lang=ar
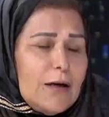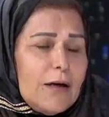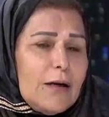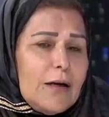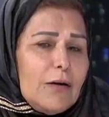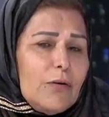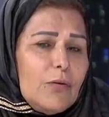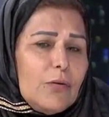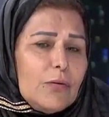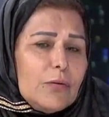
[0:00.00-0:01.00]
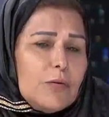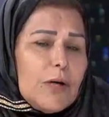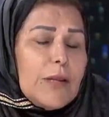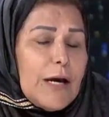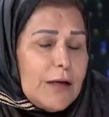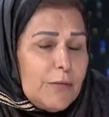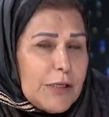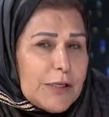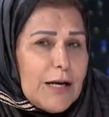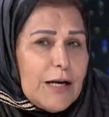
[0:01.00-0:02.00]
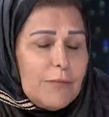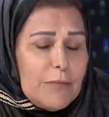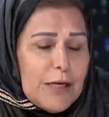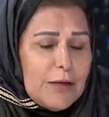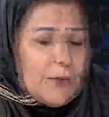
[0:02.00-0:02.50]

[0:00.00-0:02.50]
آه, آه، واذا احنا بنتكلم يعني